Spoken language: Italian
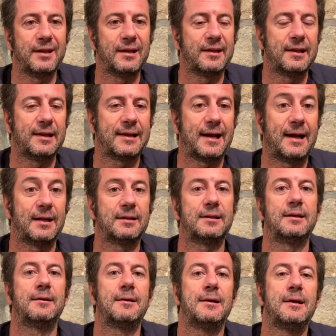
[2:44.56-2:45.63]
ed
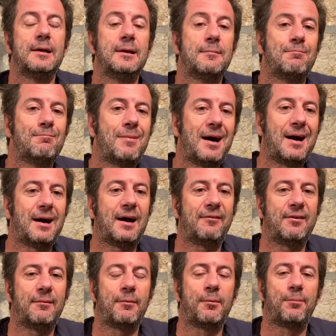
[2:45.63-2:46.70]
elegante, ma
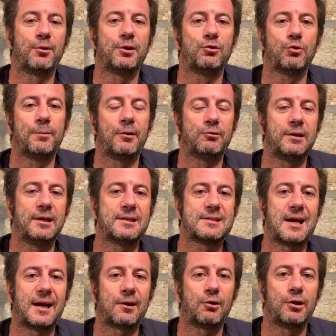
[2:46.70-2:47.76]
avevamo un po' di dubbio a
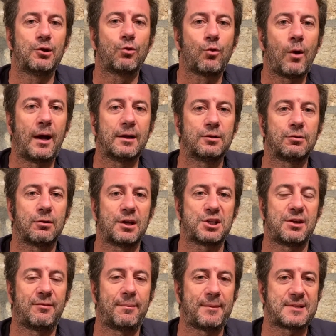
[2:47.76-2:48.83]
utilizzarlo in quanto
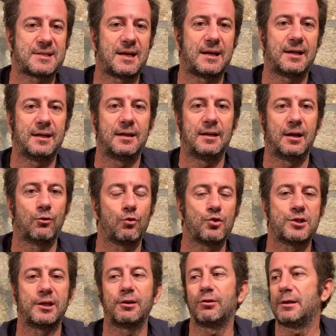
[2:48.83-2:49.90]
lasciava passare la
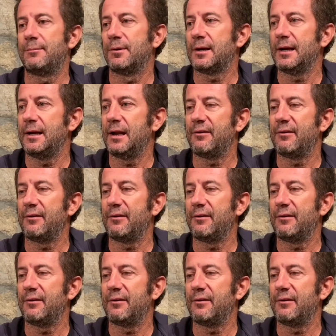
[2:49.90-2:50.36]
luce. Ricordiamo che la